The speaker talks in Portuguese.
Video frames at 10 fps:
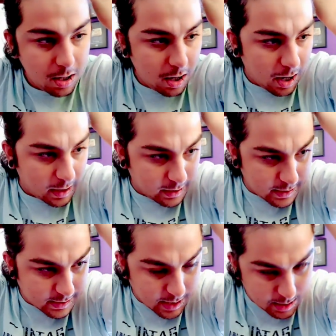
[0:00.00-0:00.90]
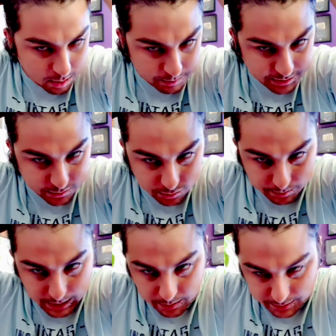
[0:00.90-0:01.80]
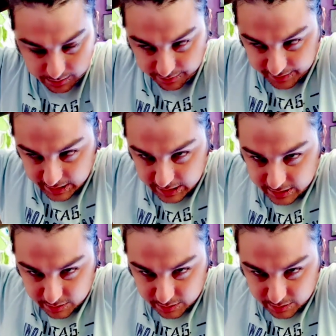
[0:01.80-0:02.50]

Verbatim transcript: Aqui nesse canal eu me sinto bem, eu me sinto feliz,